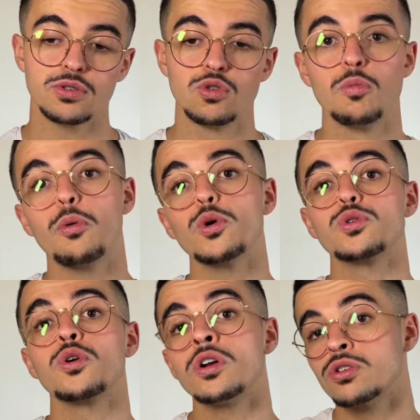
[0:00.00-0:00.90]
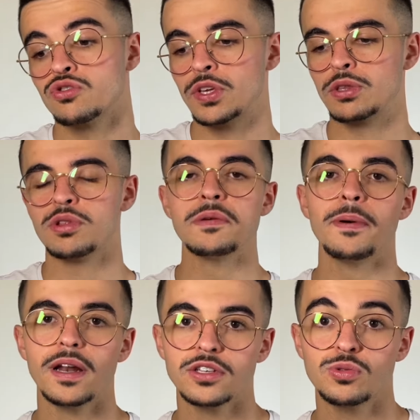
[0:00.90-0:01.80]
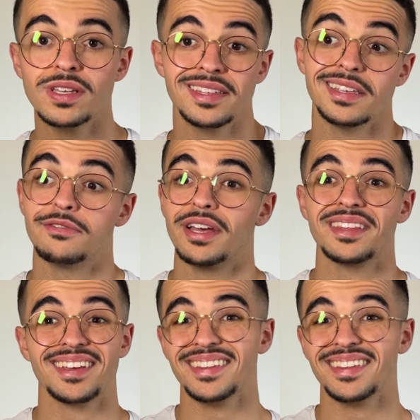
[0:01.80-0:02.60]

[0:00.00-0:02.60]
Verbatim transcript: que le protocole que je vais te donner par la suite il va être